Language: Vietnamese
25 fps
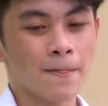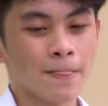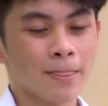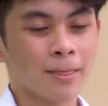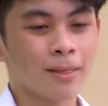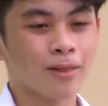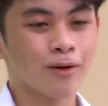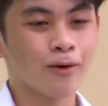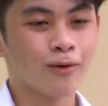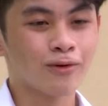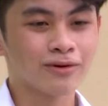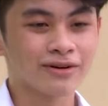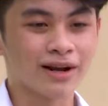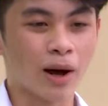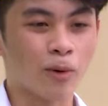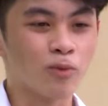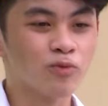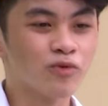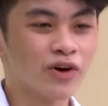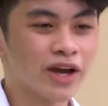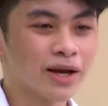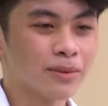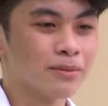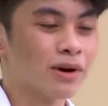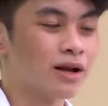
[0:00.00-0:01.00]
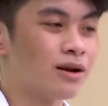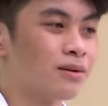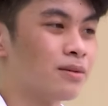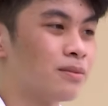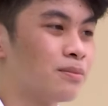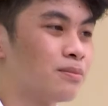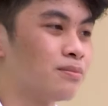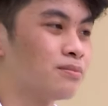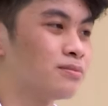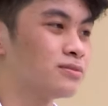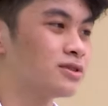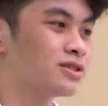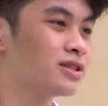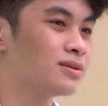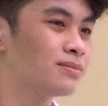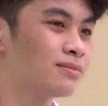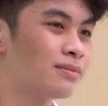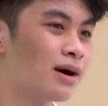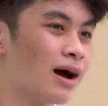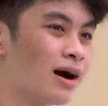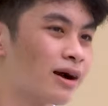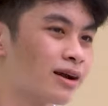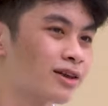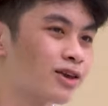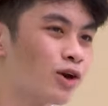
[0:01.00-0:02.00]
luôn động viên mình
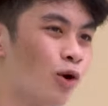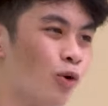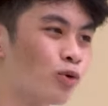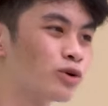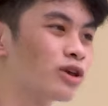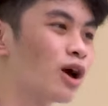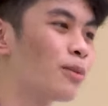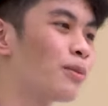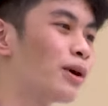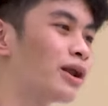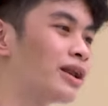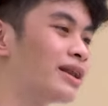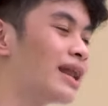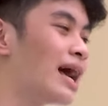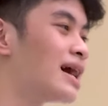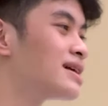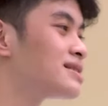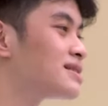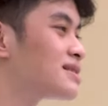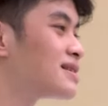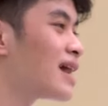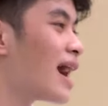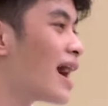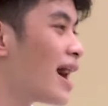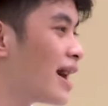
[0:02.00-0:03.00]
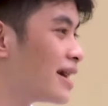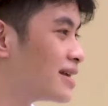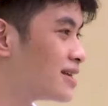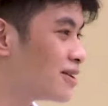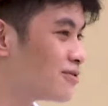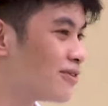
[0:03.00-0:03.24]
mà dù cho mình đã sai như